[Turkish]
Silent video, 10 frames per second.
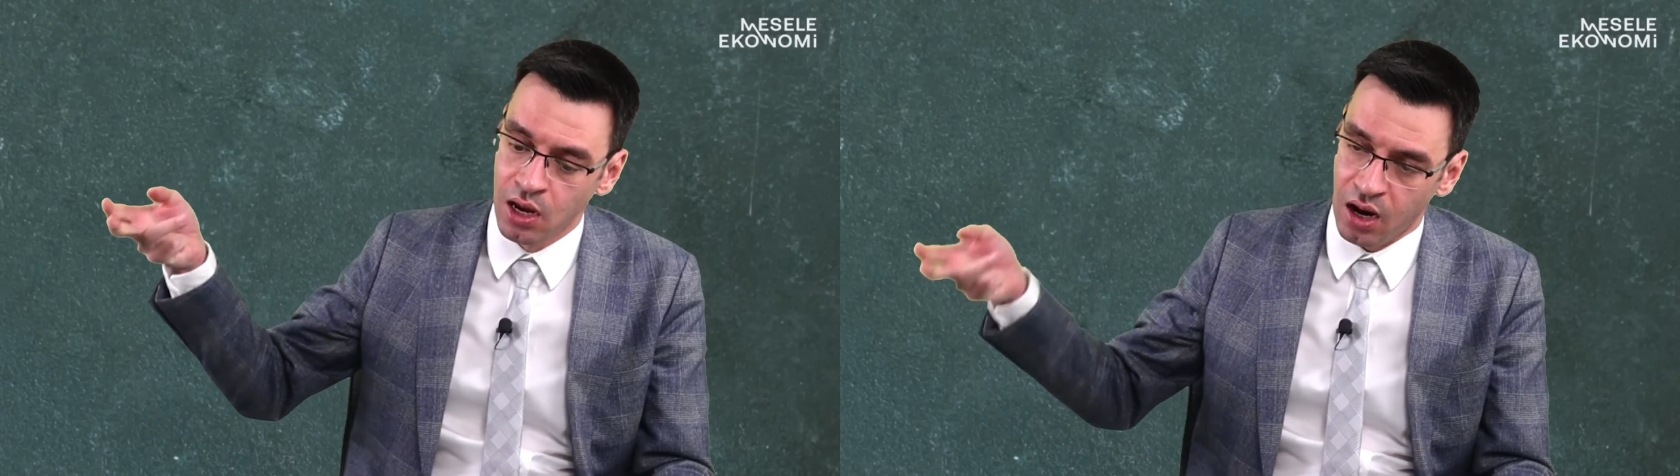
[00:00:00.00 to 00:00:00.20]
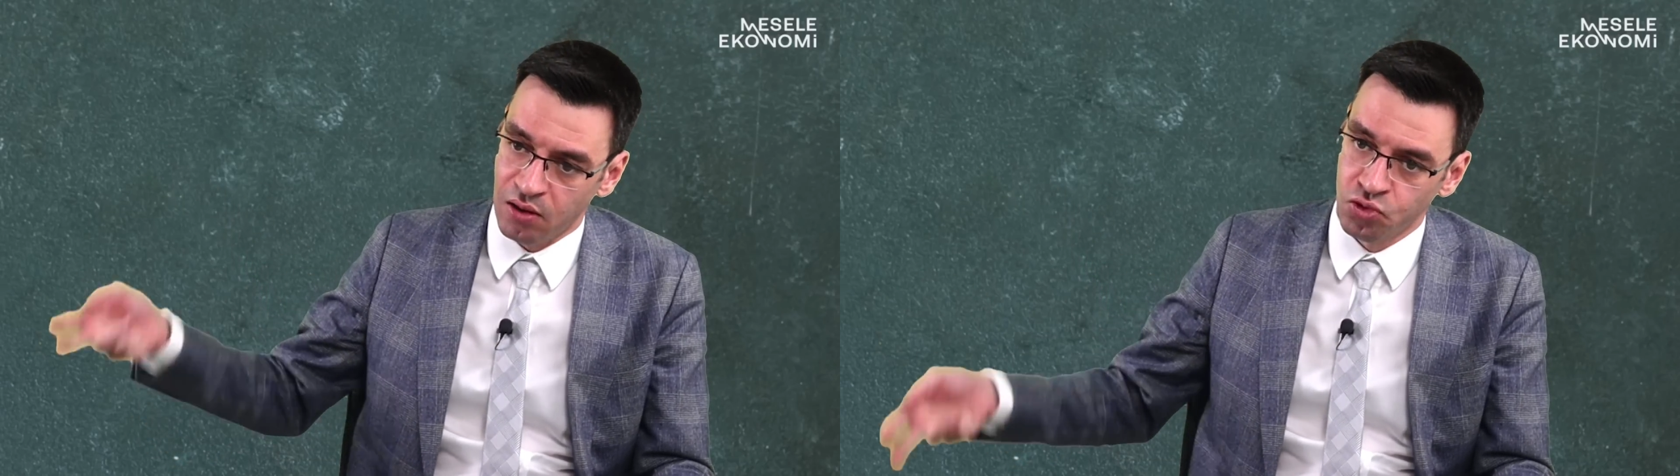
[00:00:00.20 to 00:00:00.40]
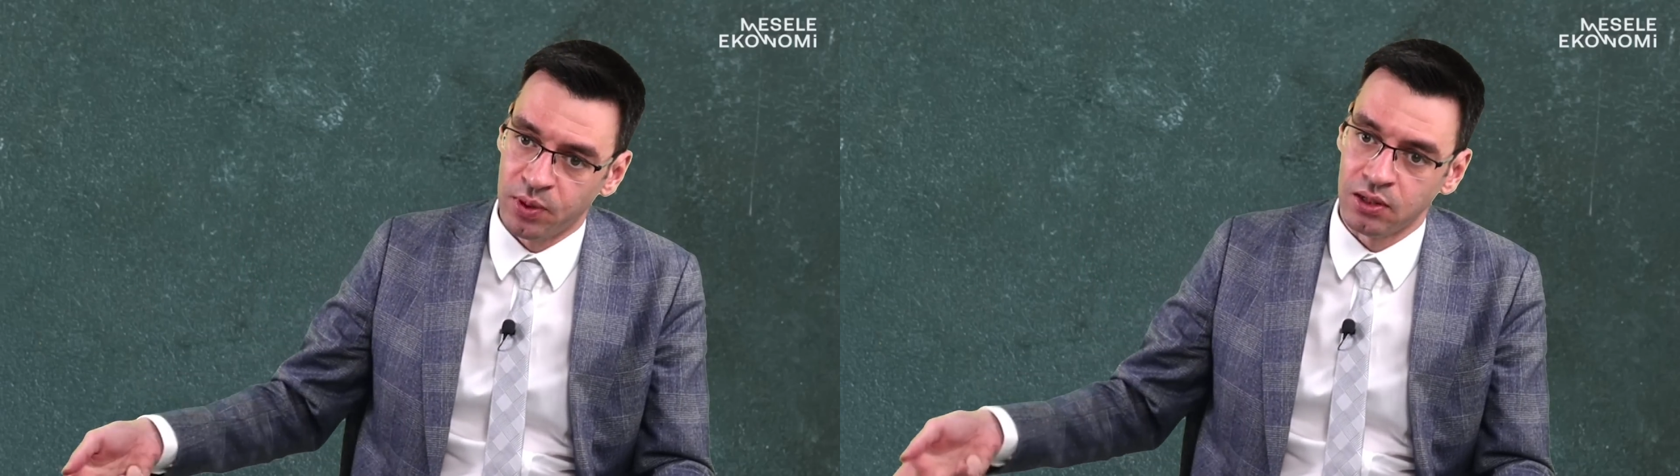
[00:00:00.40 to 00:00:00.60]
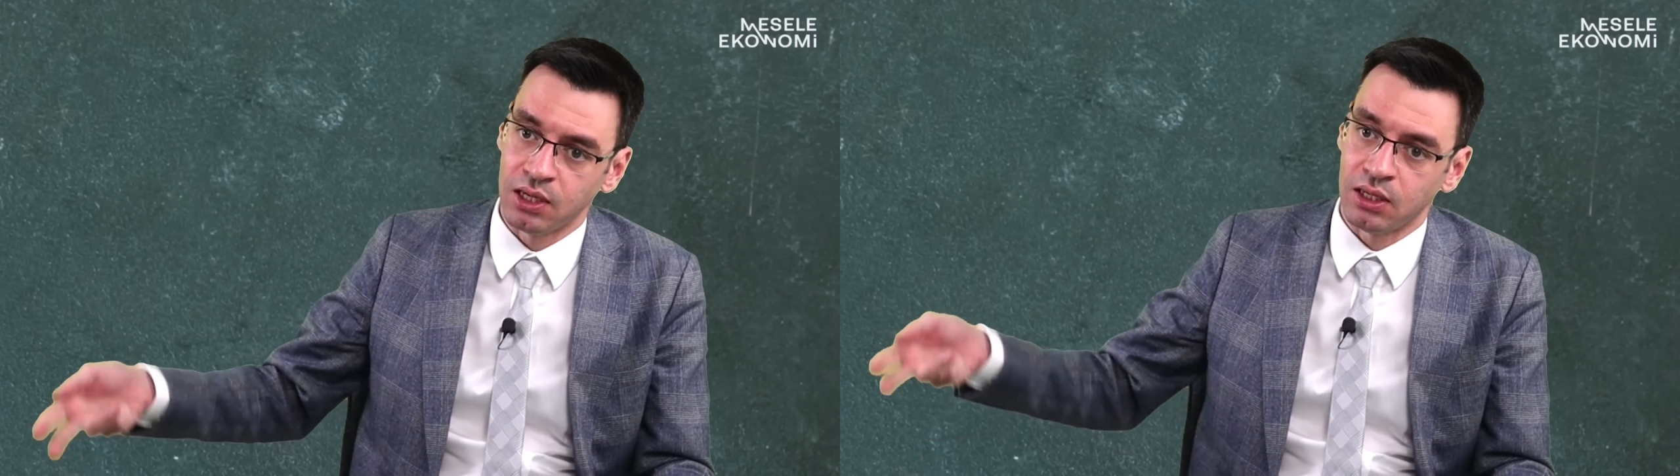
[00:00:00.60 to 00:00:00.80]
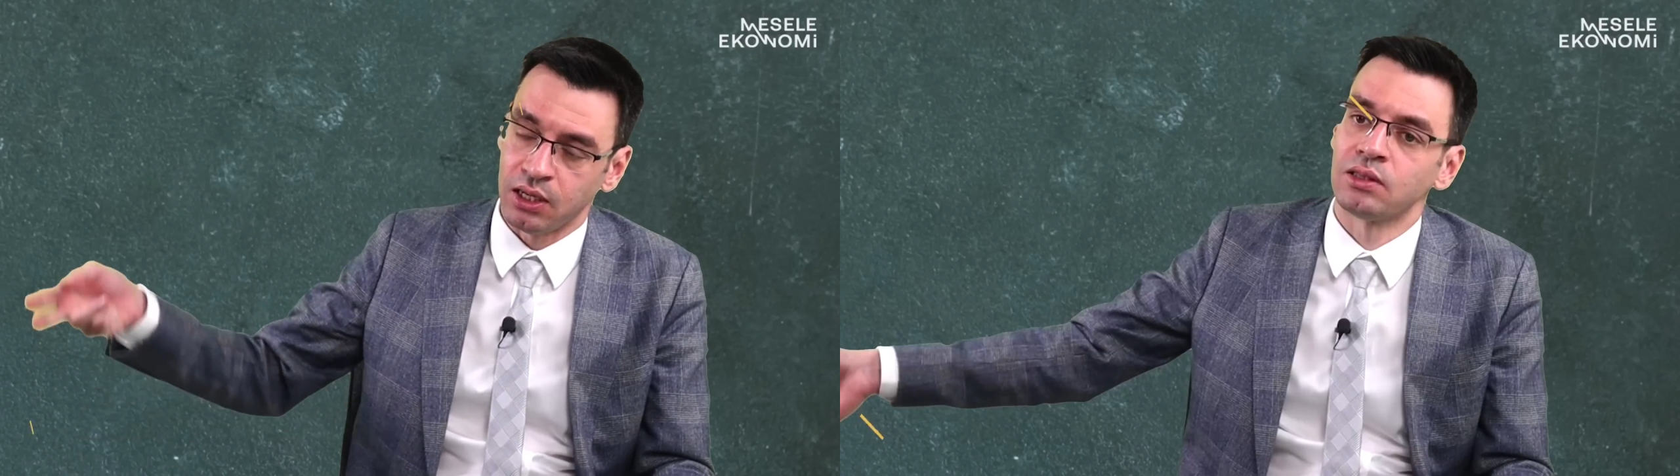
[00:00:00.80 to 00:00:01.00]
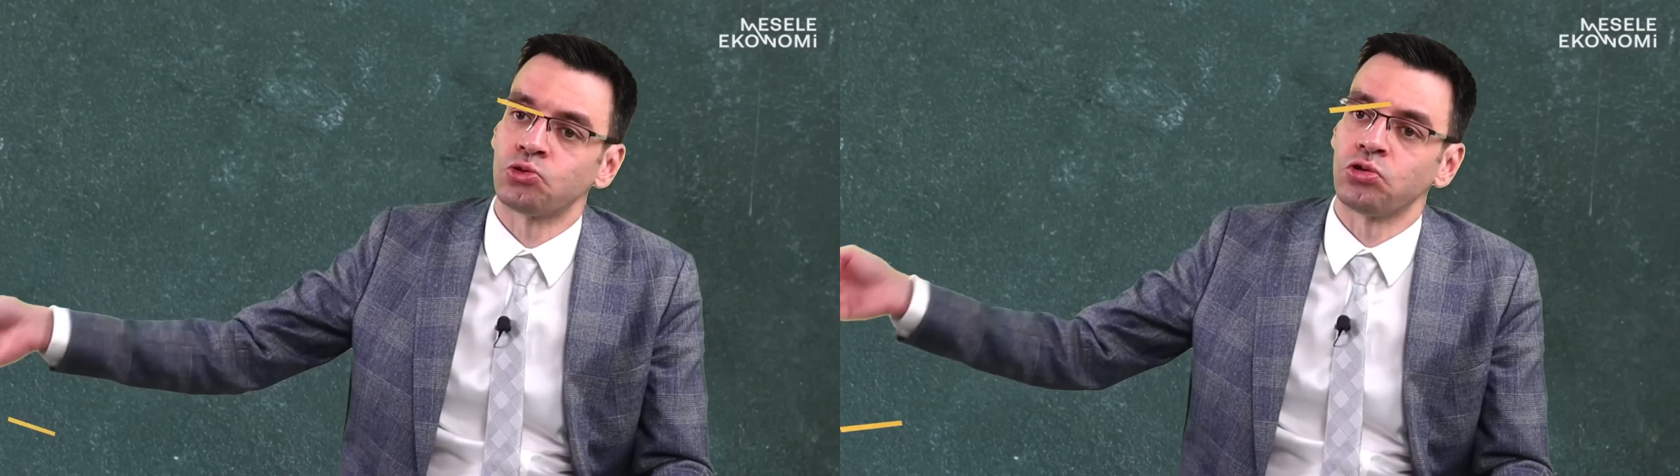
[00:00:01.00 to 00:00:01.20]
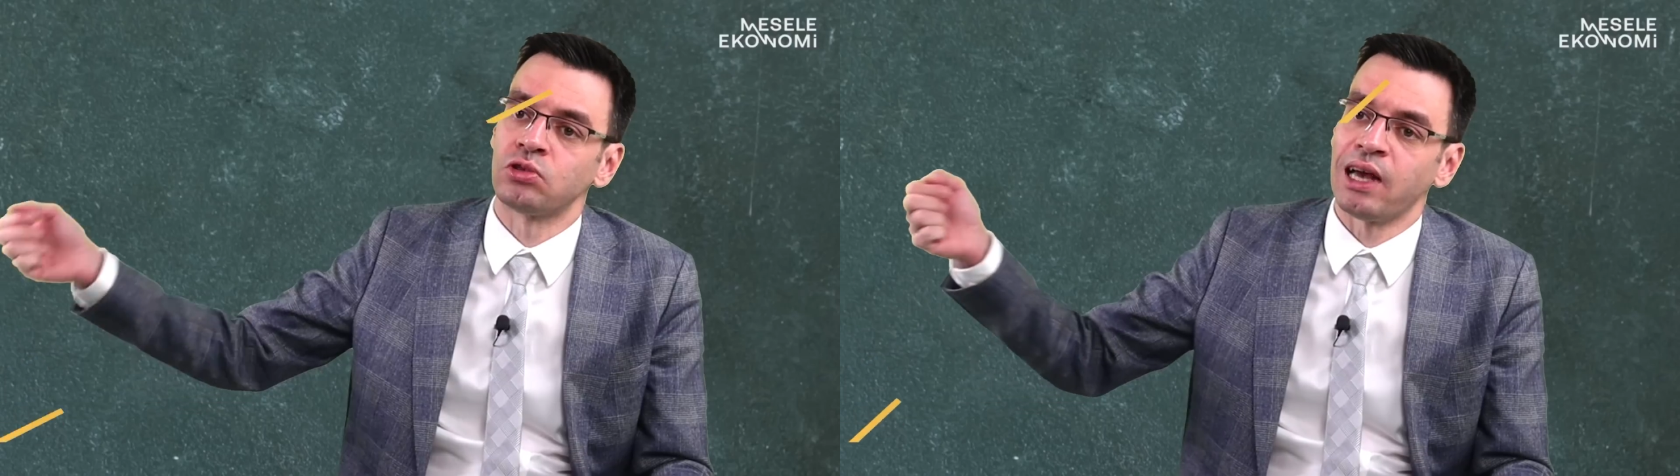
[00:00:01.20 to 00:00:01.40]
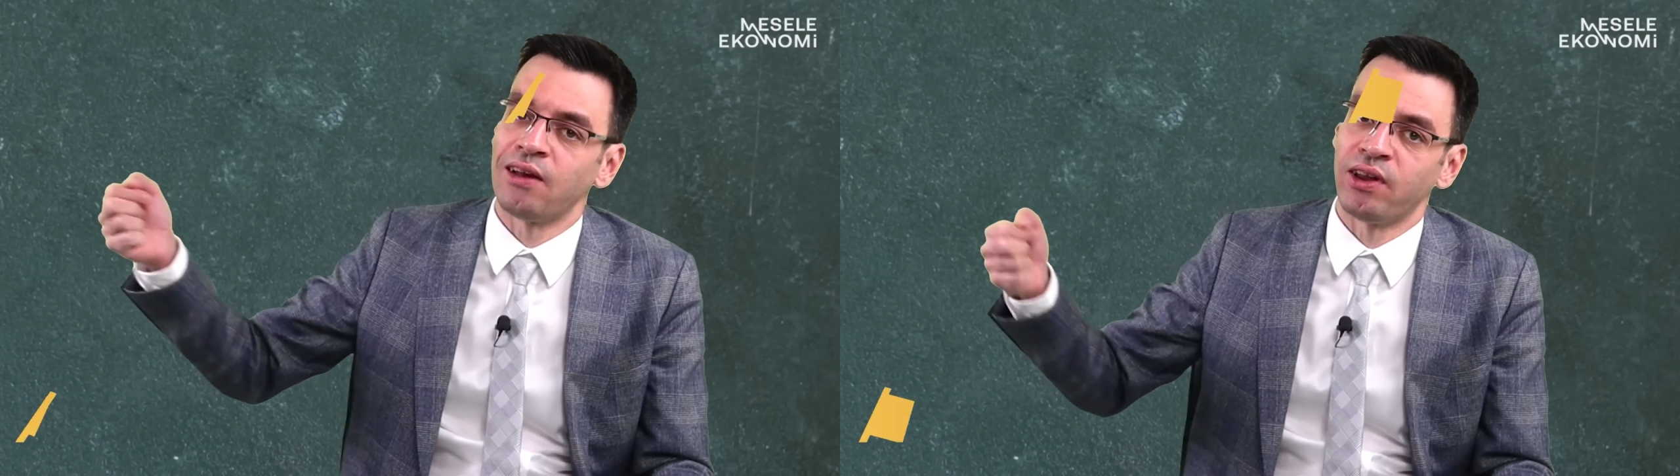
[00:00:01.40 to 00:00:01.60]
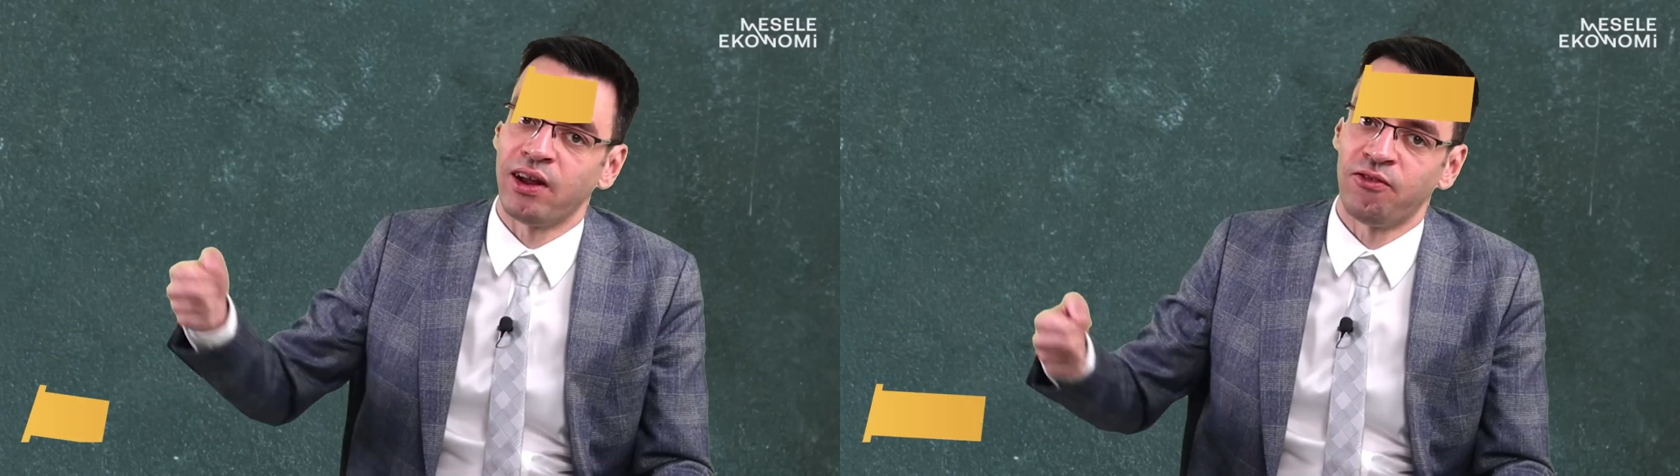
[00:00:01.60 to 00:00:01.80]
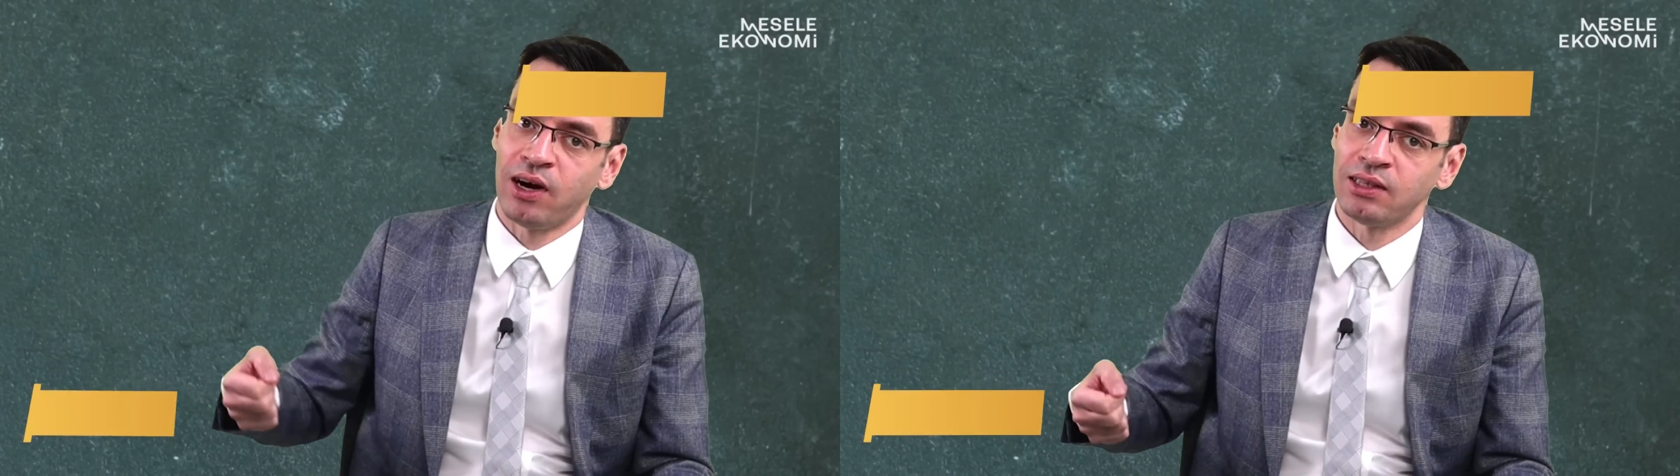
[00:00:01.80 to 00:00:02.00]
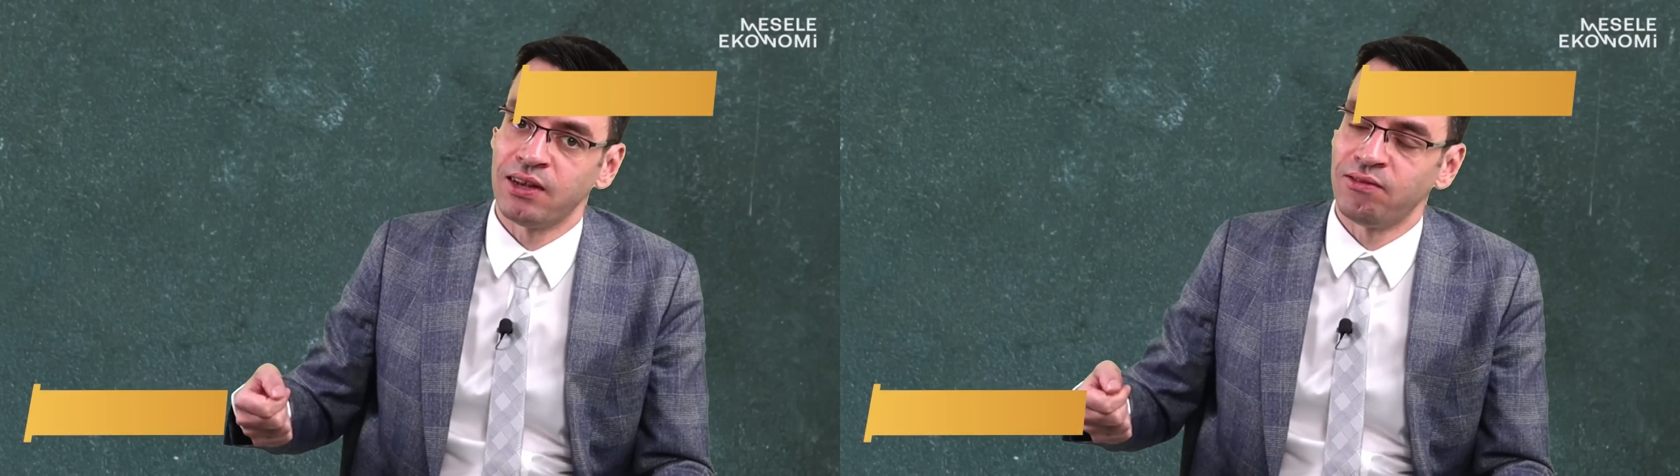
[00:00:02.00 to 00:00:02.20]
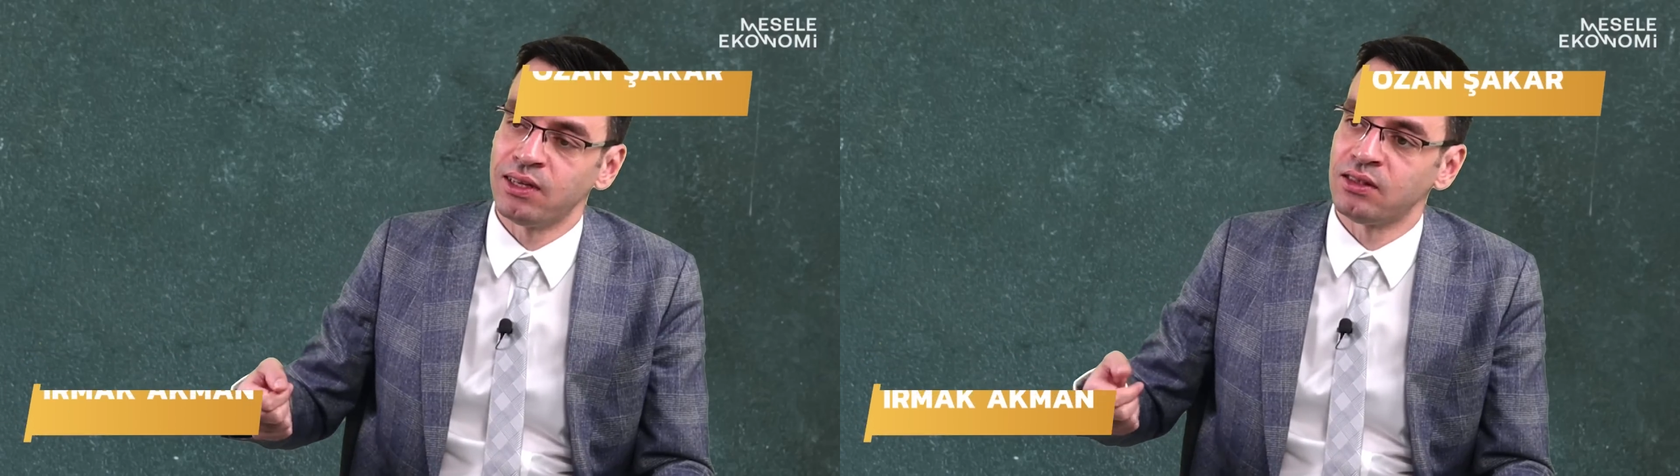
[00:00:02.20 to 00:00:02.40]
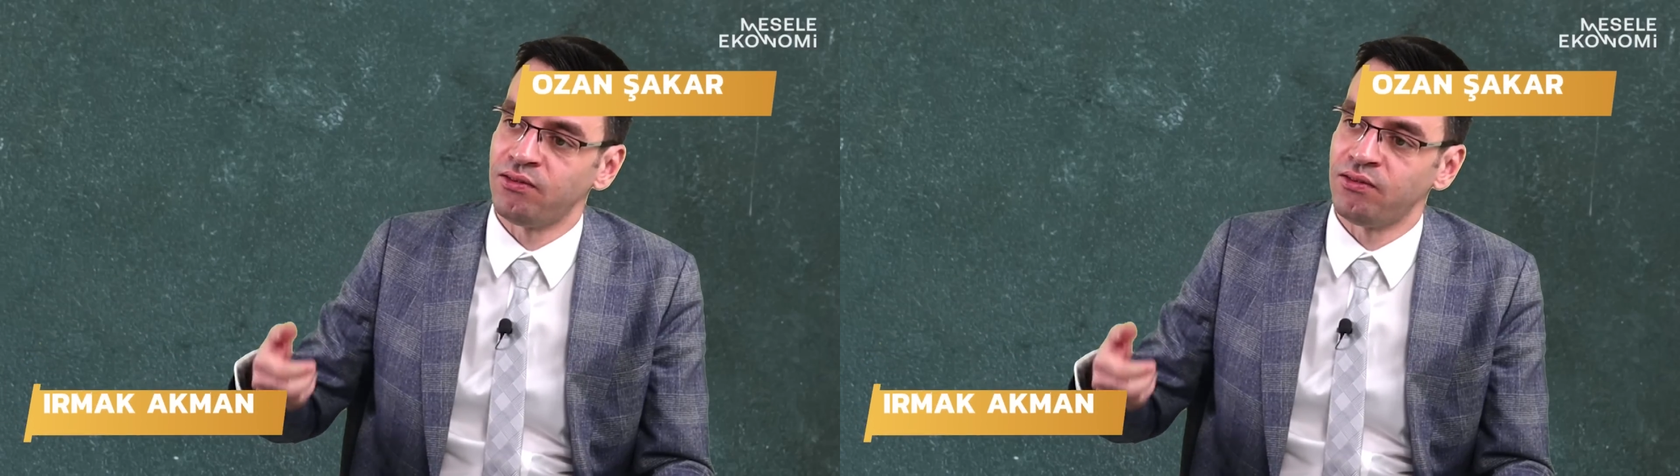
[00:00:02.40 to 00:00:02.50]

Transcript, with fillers: Avrupa'daki sosyal ve refah devleti